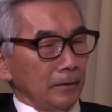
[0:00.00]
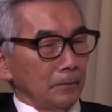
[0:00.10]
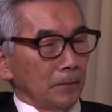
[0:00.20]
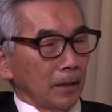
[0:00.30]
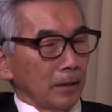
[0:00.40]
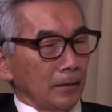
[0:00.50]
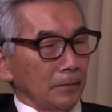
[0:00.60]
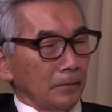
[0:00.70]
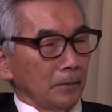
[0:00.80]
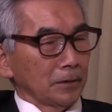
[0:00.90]
まあ、
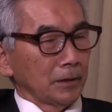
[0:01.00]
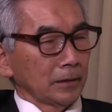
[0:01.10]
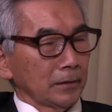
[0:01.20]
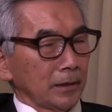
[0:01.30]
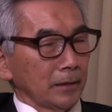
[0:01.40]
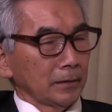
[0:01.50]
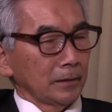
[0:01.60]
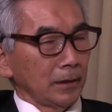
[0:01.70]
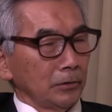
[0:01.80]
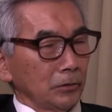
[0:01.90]
間違った
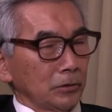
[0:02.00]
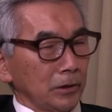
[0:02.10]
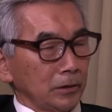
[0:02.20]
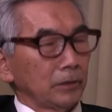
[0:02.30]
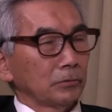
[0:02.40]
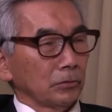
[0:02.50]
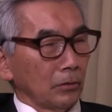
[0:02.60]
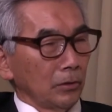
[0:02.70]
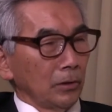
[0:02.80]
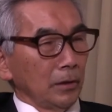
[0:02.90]
対応をしてきてると
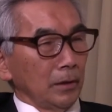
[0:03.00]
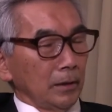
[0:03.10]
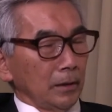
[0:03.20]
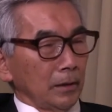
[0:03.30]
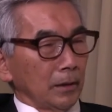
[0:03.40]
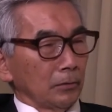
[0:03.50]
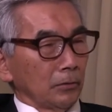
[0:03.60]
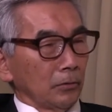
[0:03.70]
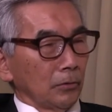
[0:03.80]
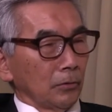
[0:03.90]
あ
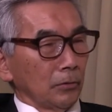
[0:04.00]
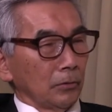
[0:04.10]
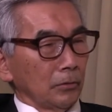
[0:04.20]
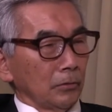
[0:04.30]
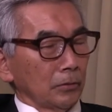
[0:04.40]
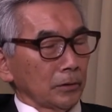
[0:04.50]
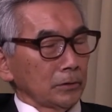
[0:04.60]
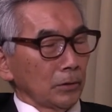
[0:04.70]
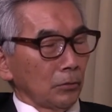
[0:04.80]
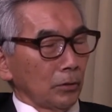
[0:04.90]
の私
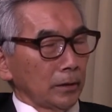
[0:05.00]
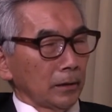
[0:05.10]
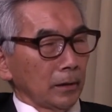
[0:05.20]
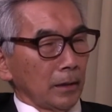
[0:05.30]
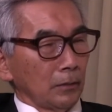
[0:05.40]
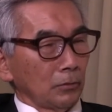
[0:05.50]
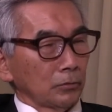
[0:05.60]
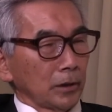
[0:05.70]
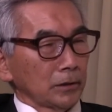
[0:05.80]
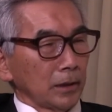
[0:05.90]
はこの間韓国
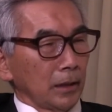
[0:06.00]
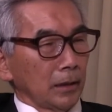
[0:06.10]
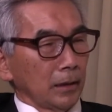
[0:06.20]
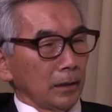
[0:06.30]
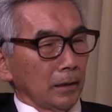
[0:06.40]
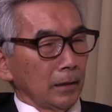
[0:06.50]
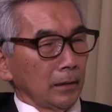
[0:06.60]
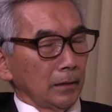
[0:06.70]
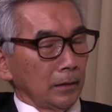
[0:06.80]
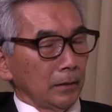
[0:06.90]
大使館
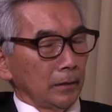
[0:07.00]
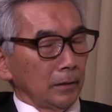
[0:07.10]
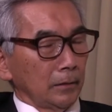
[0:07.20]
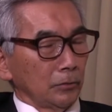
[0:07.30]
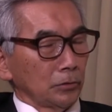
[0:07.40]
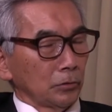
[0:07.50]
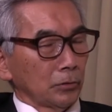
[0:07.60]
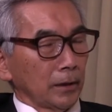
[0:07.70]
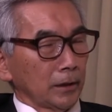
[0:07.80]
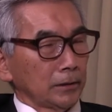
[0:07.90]
の人と
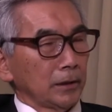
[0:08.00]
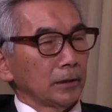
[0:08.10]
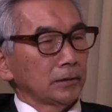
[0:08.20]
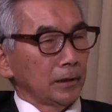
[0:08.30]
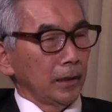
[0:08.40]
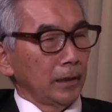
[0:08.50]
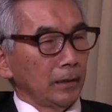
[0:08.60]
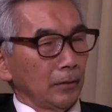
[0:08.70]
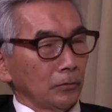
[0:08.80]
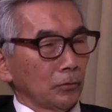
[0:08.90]
話してですね
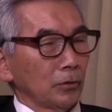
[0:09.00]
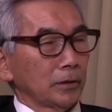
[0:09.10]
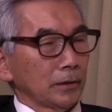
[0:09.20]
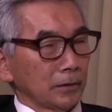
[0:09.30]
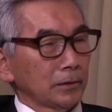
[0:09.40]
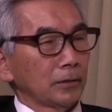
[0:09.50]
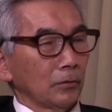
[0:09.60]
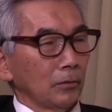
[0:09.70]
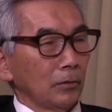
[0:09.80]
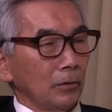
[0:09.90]
驚いたんですけど